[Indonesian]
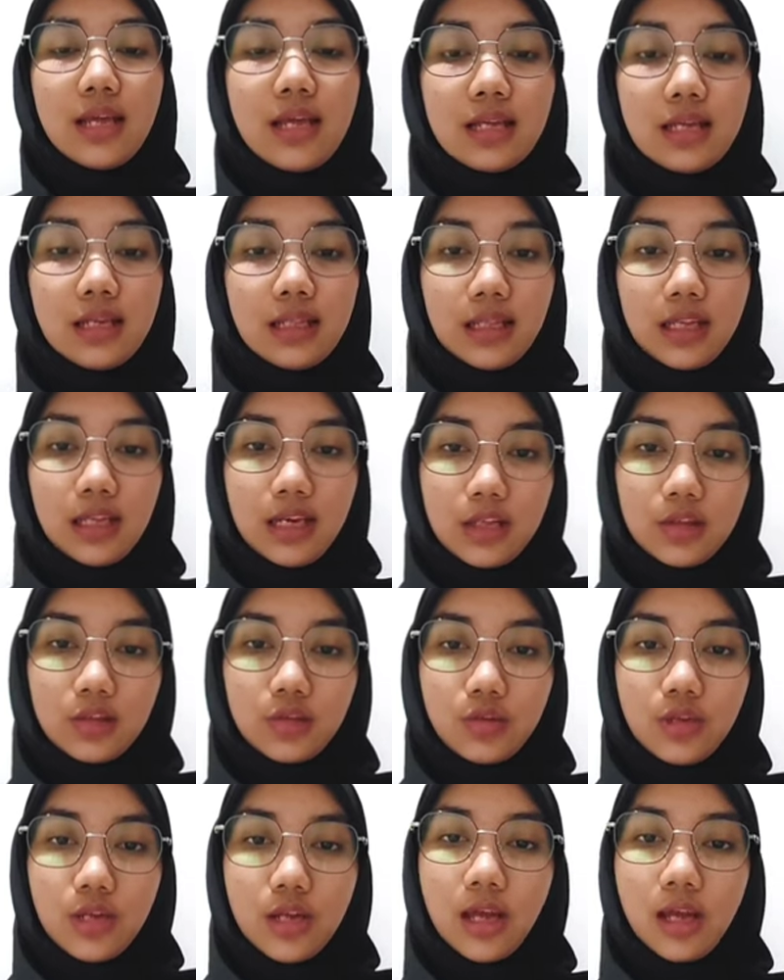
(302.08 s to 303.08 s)
dan ketika
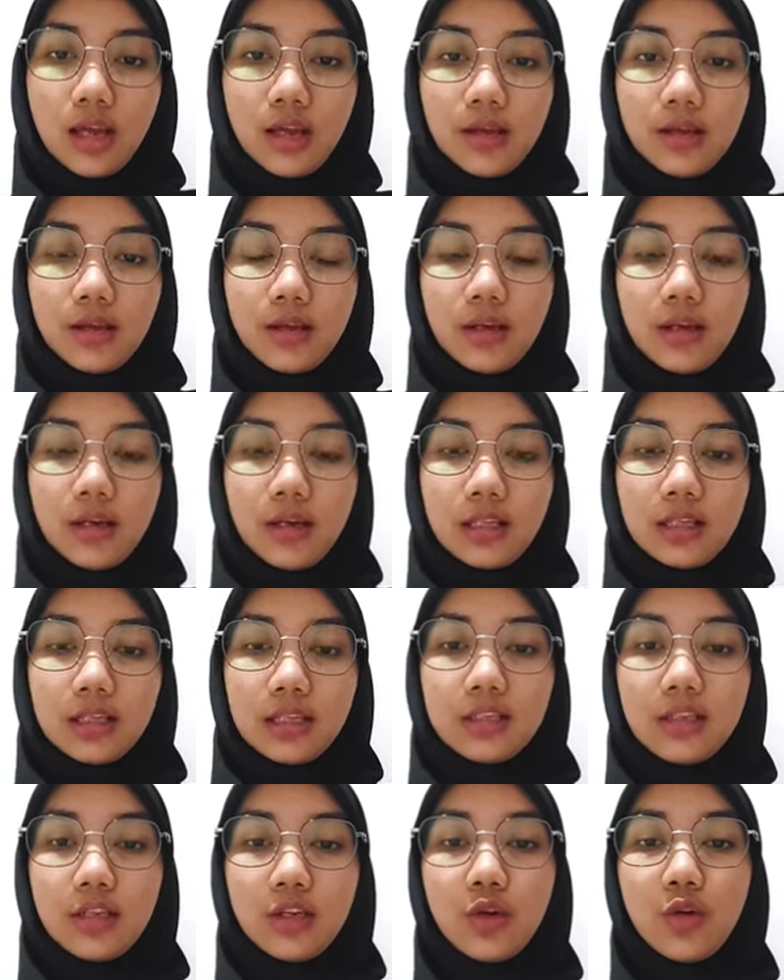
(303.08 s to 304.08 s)
sudah uh,
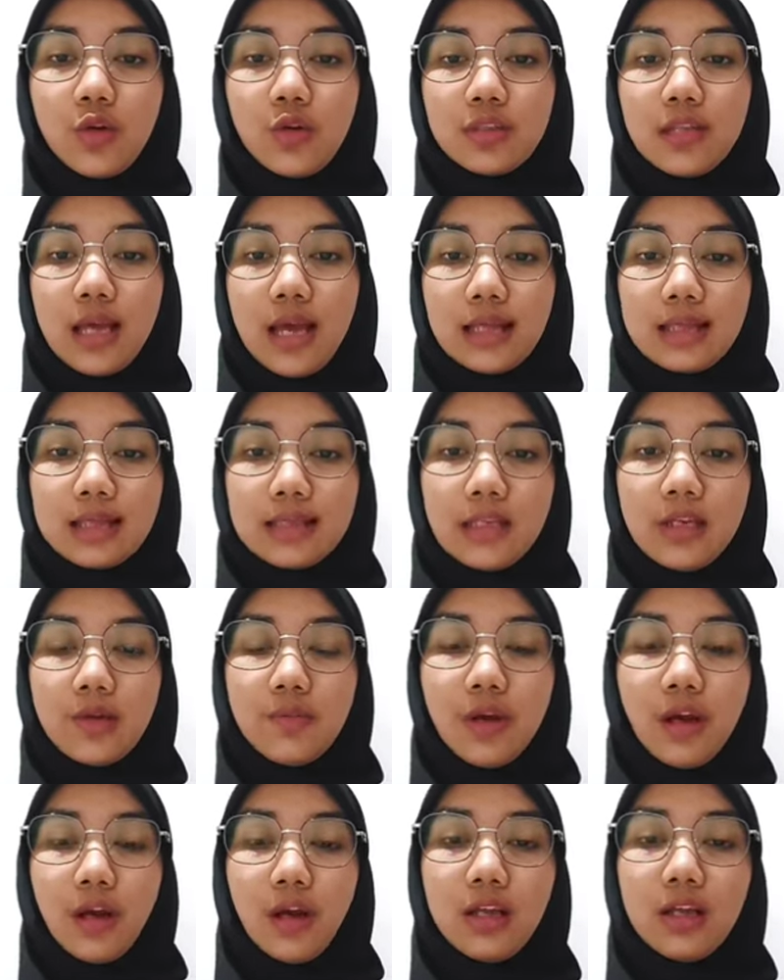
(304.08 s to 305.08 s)
terjadi luksasi
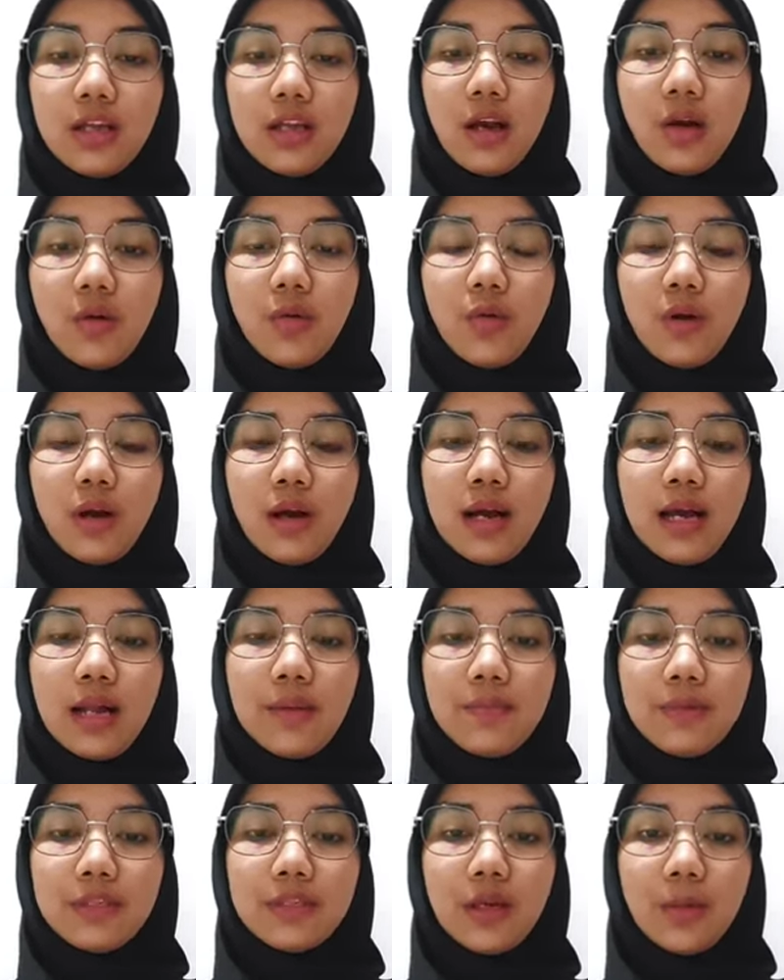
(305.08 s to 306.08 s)
maka
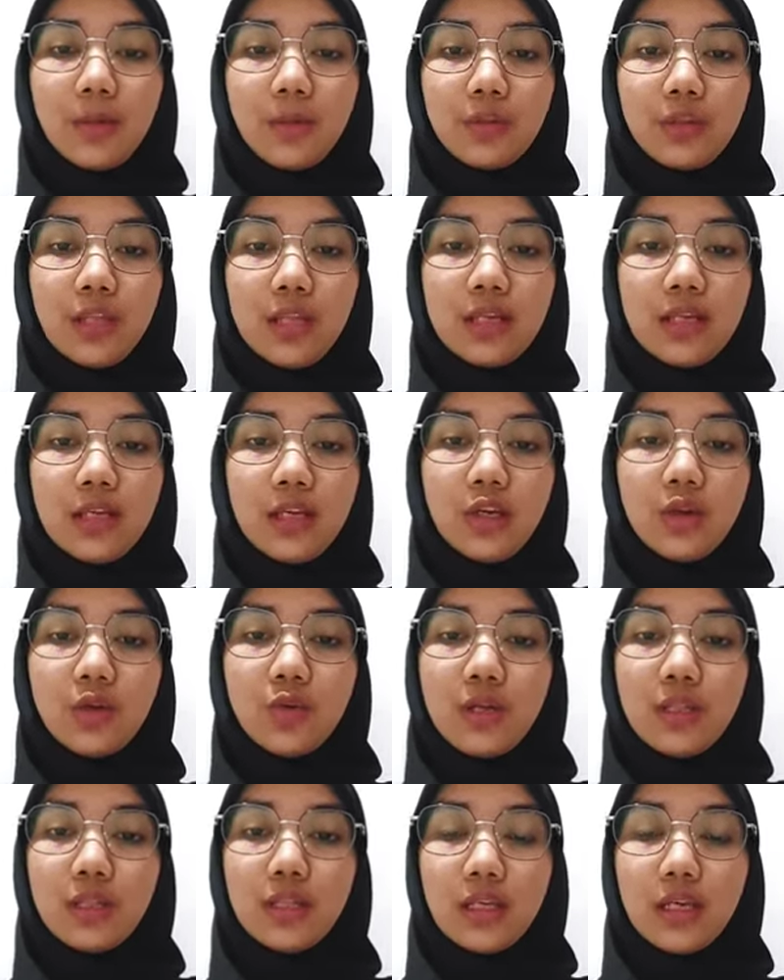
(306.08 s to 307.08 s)
dilakukan pencabutan gigi
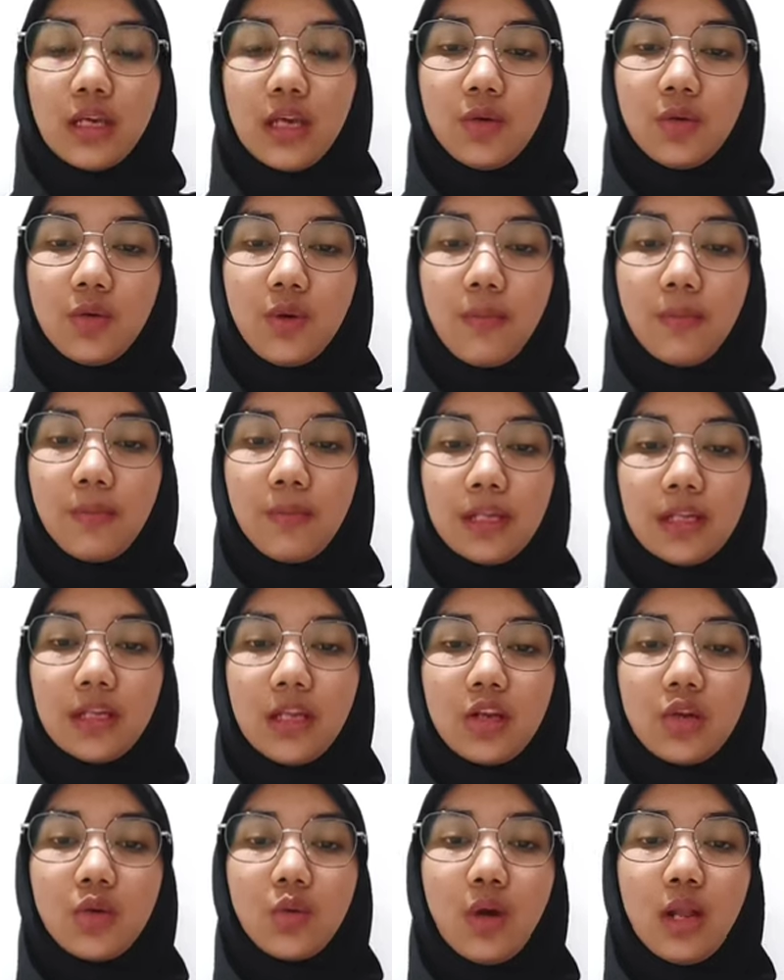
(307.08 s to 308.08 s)
23, 24
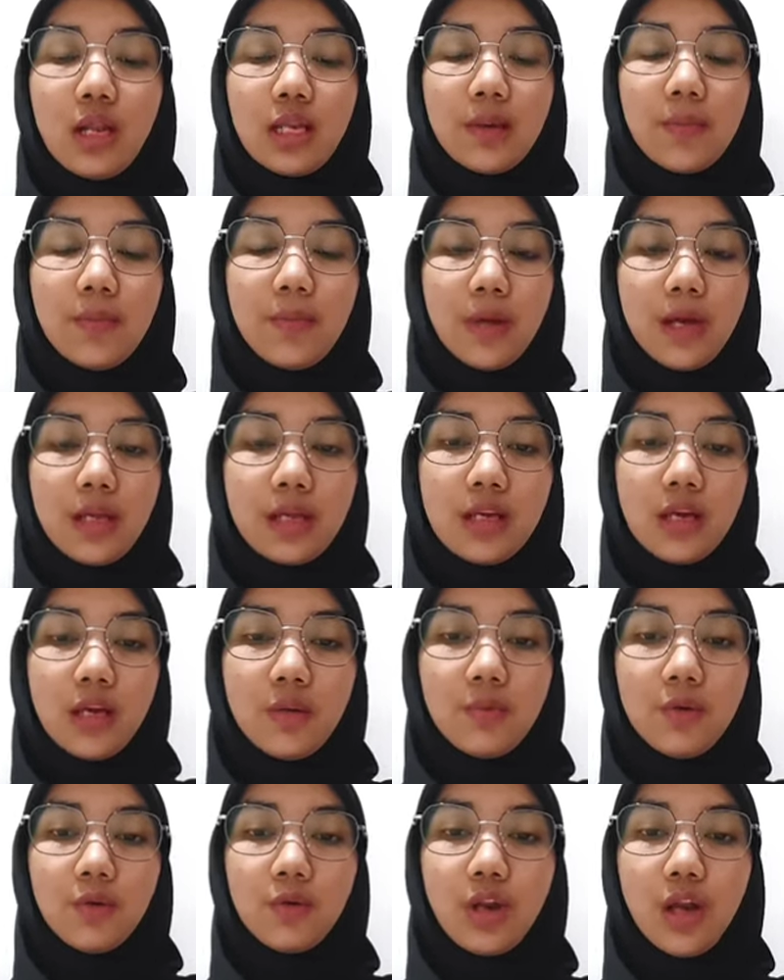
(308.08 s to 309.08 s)
dan 25
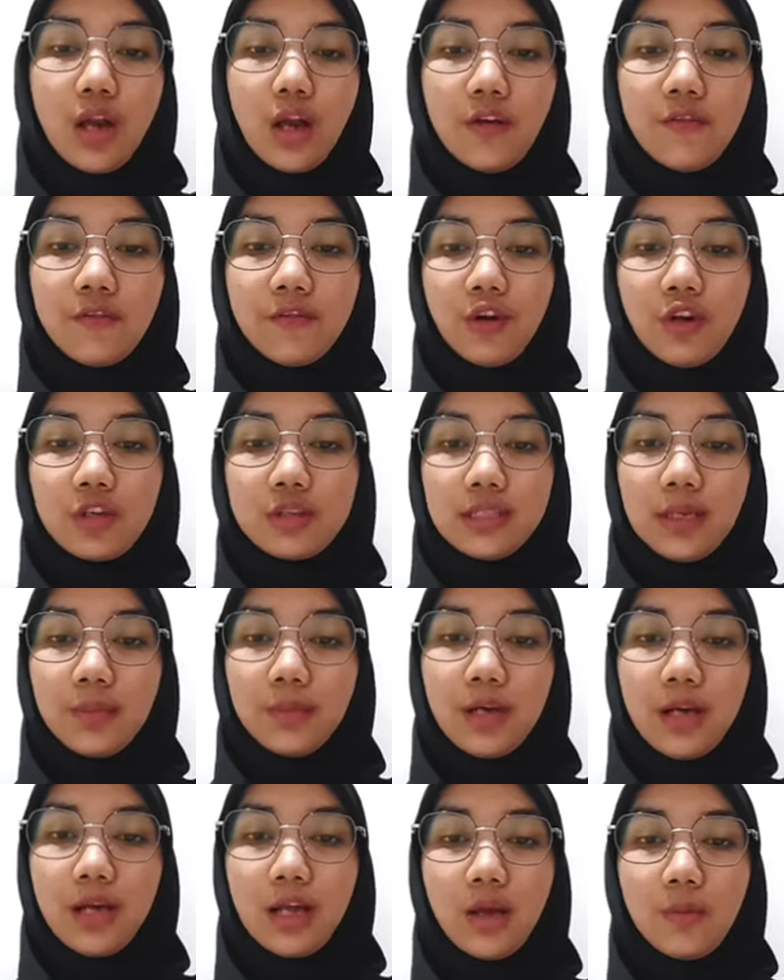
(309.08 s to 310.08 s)
dengan menggunakan forcep
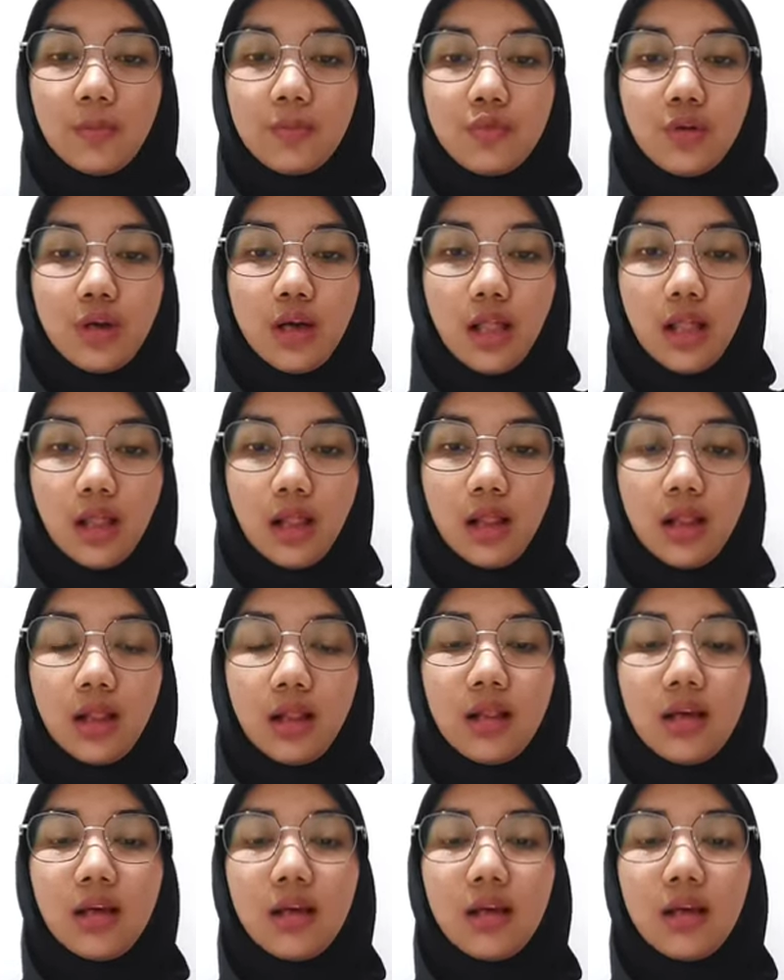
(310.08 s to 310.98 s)
ke arah bukal.